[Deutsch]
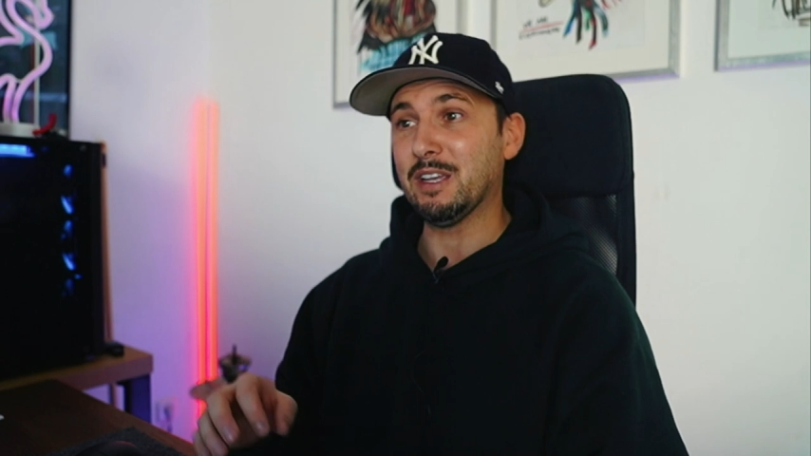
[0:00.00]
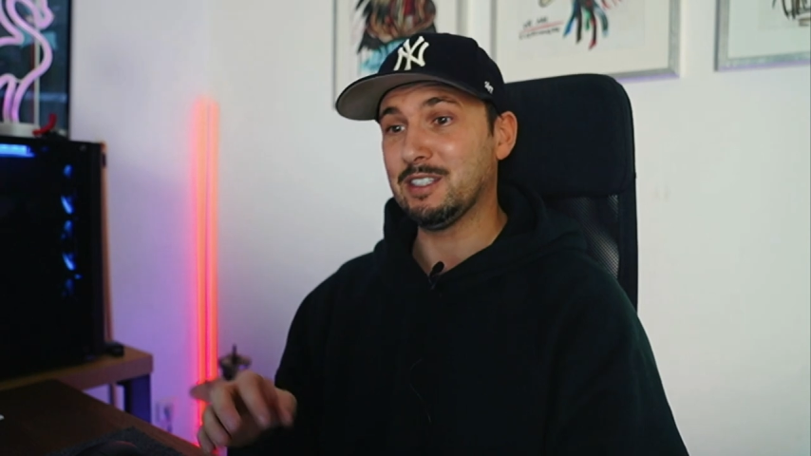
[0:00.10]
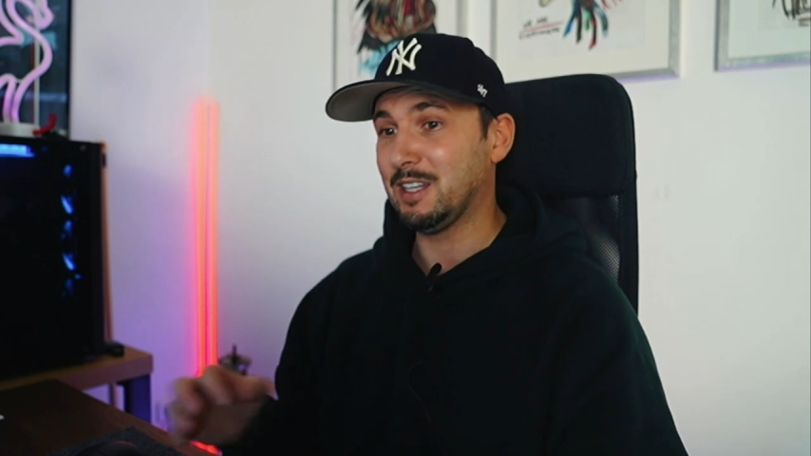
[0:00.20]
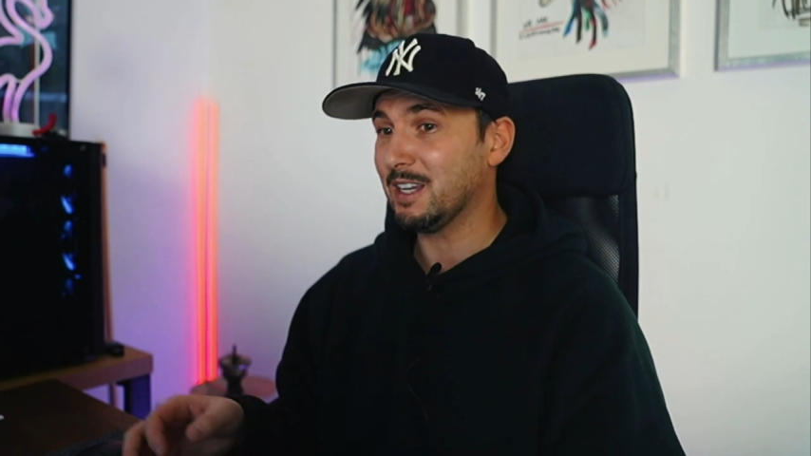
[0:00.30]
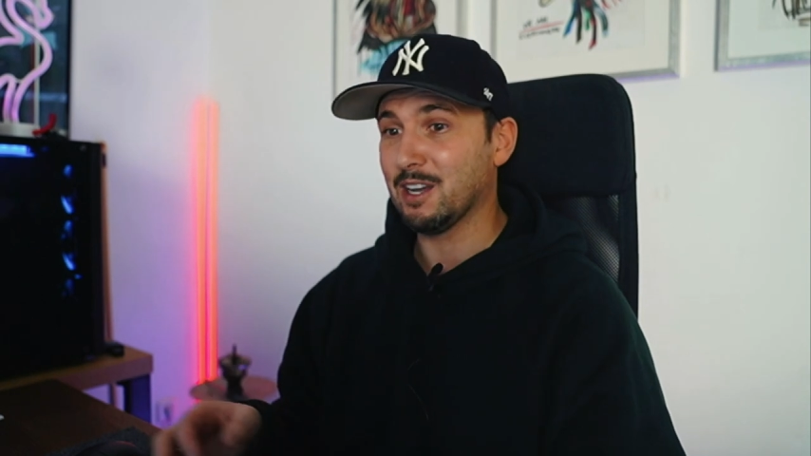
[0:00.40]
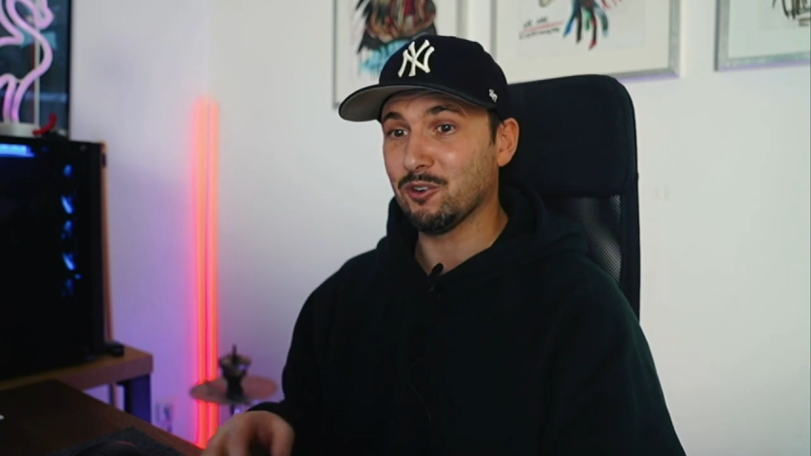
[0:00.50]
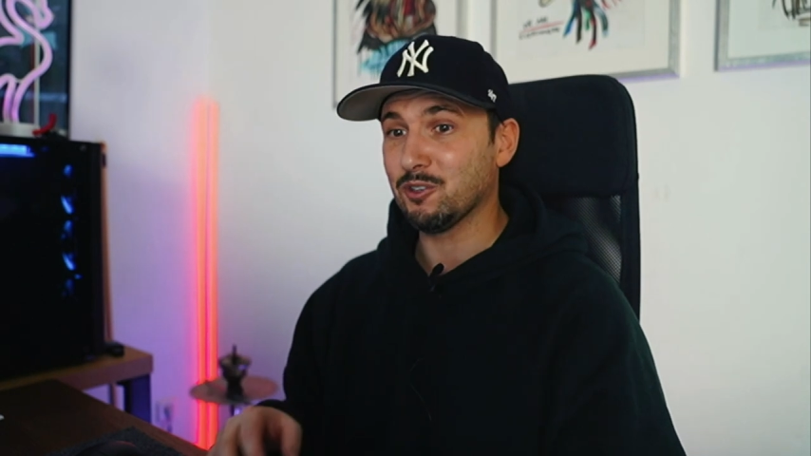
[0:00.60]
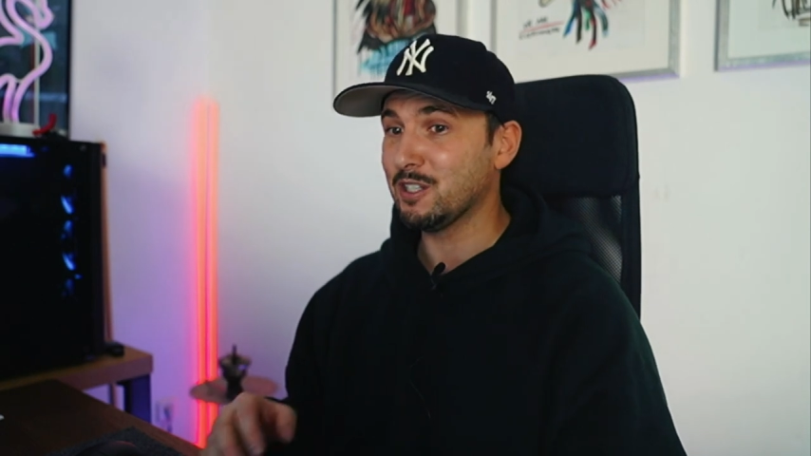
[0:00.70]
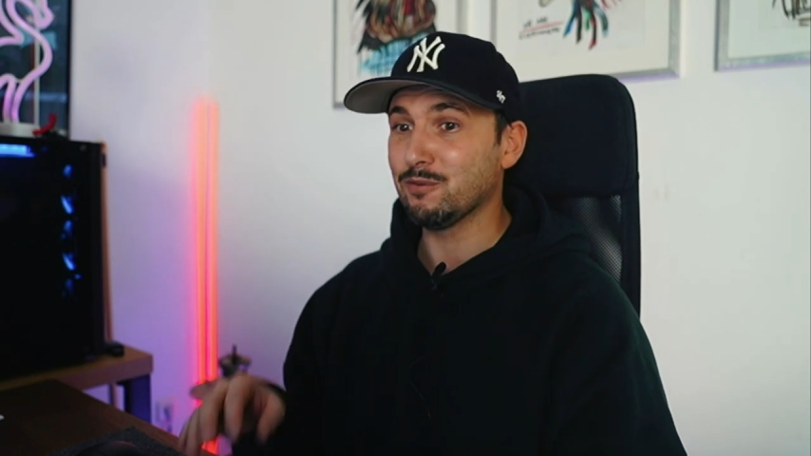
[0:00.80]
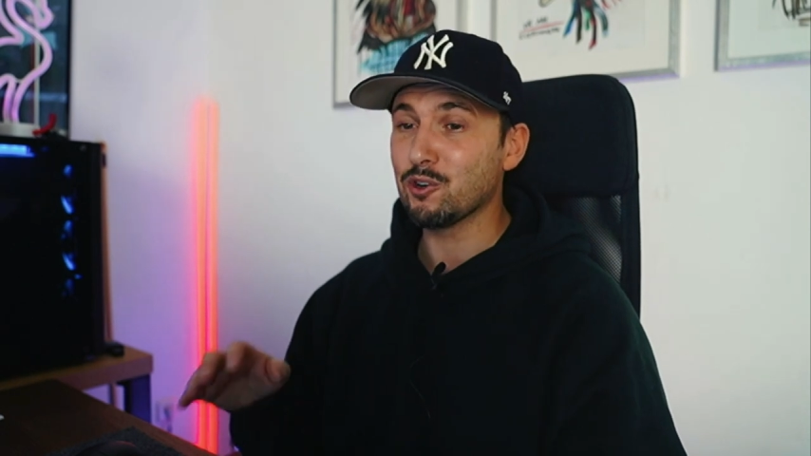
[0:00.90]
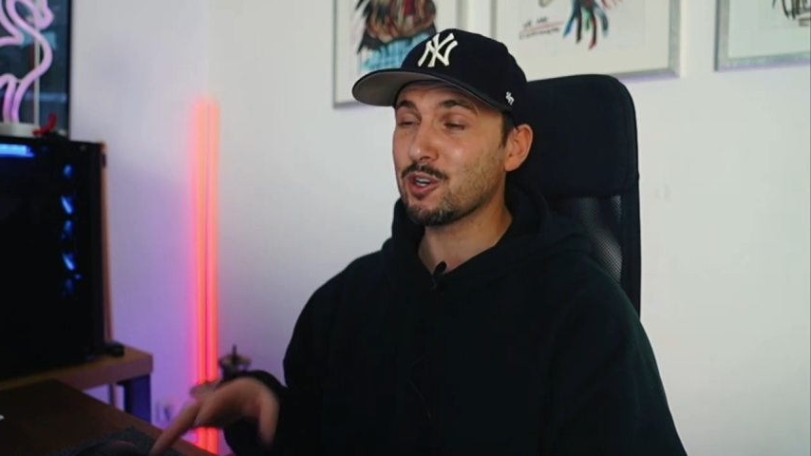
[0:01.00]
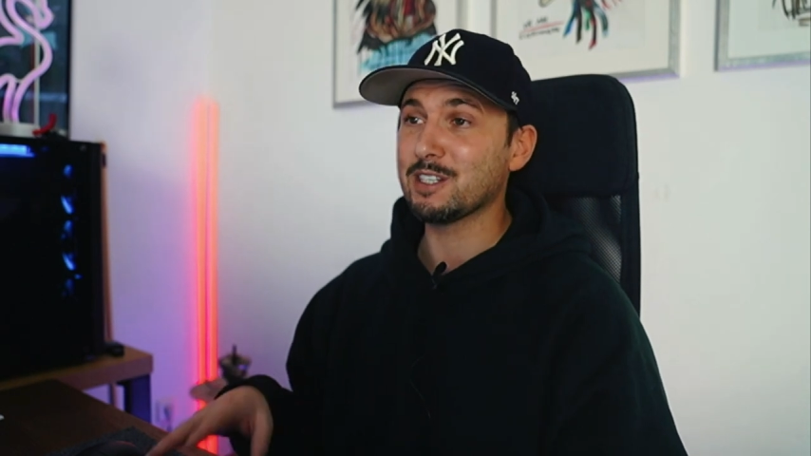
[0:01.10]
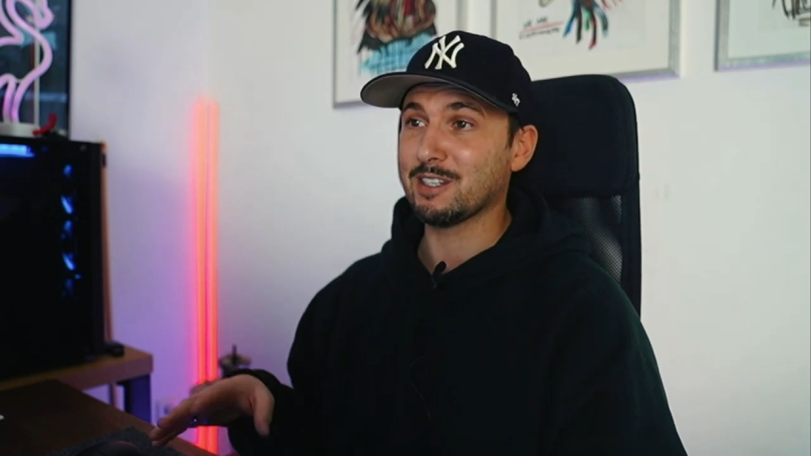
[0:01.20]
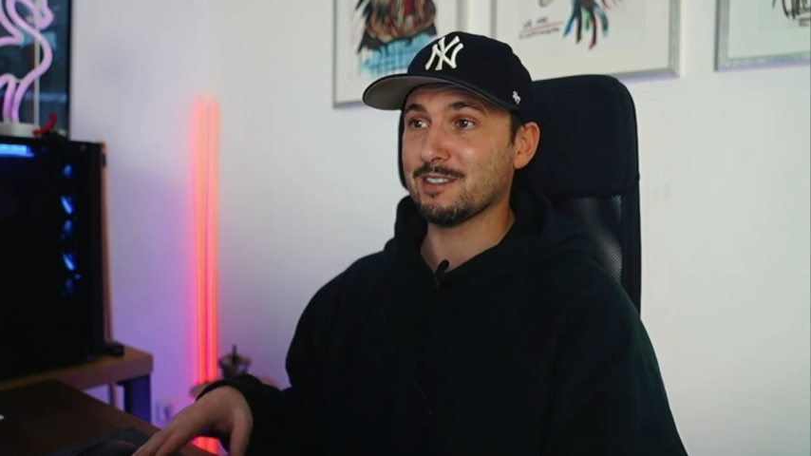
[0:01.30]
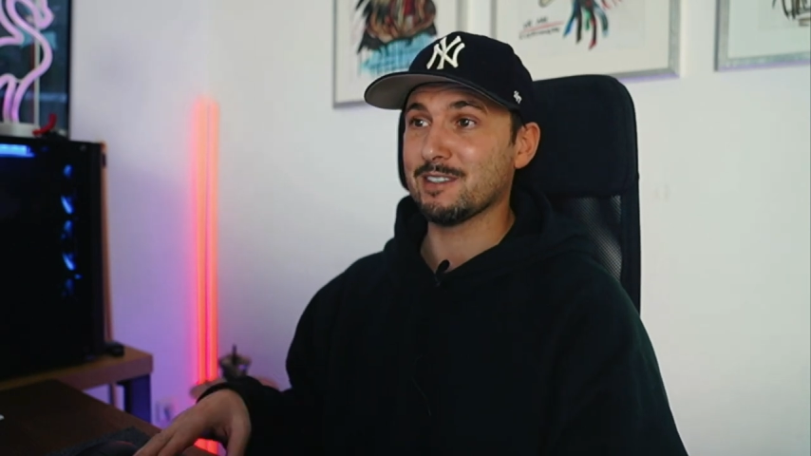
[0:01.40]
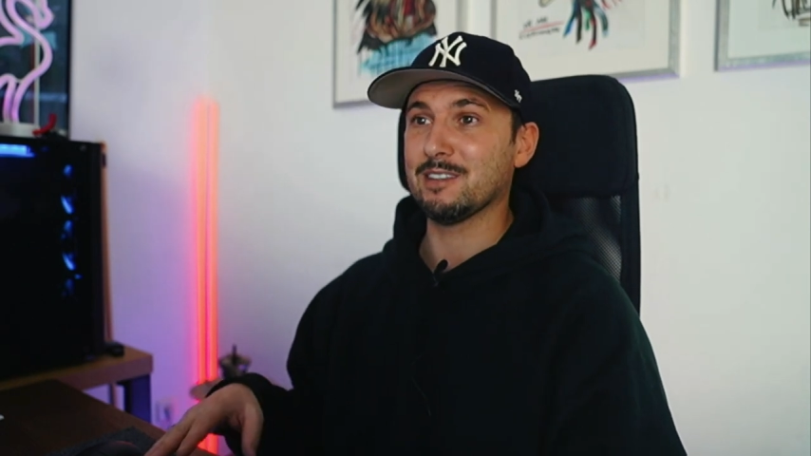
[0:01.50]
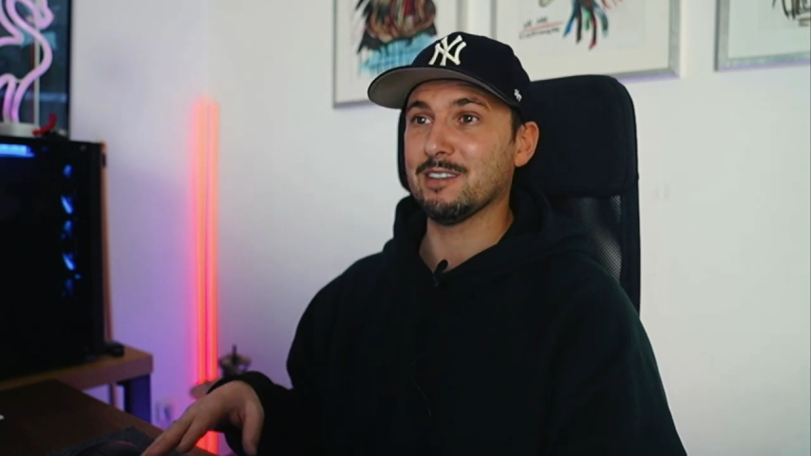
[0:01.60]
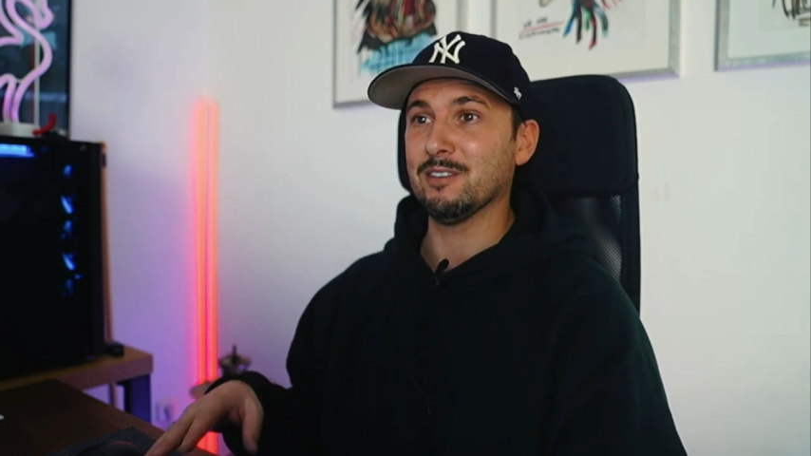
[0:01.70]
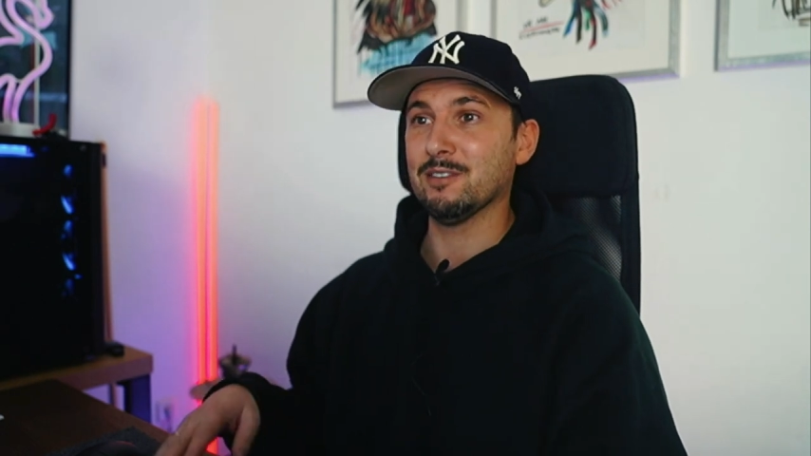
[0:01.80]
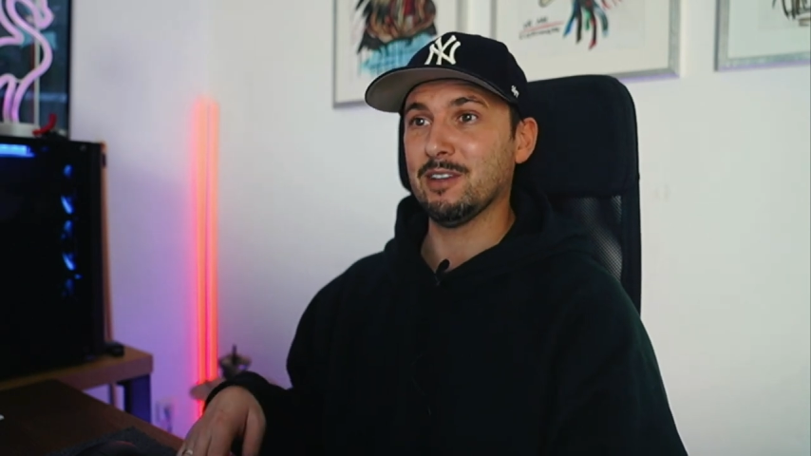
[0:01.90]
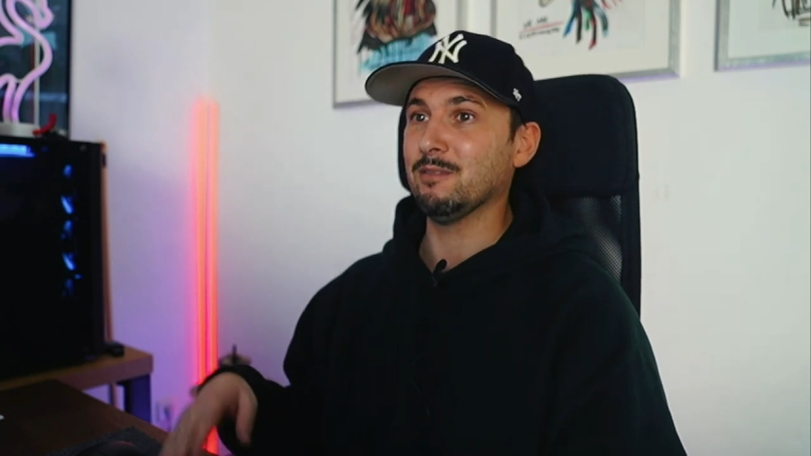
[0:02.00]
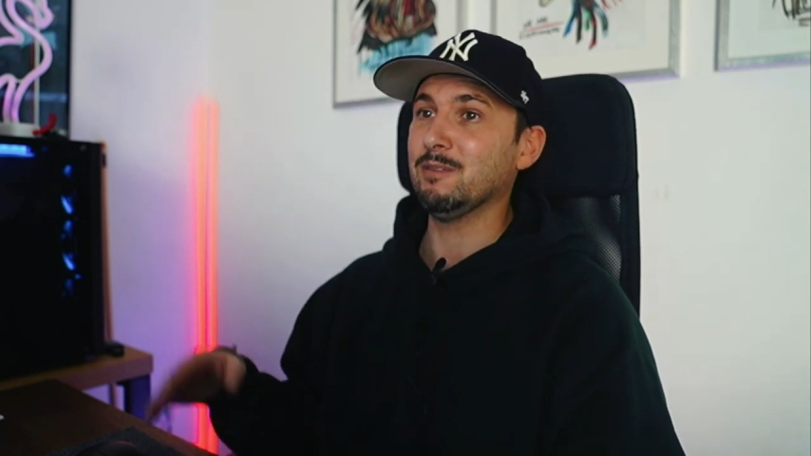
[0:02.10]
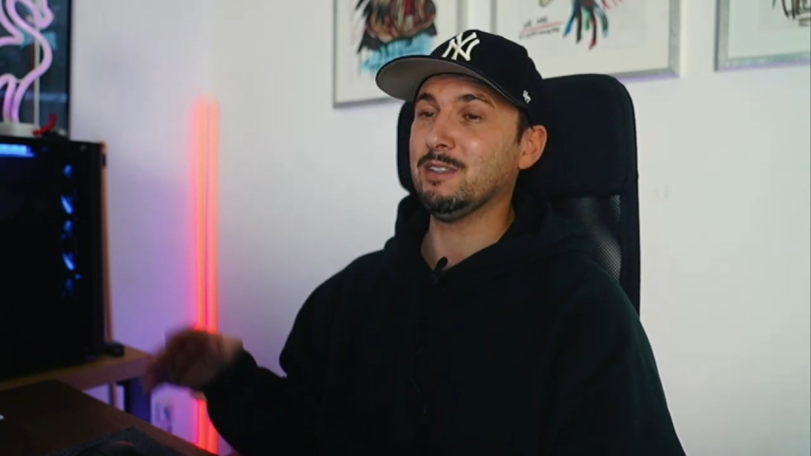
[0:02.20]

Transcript: ich denke auch nicht wirklich, dass es äh, ja,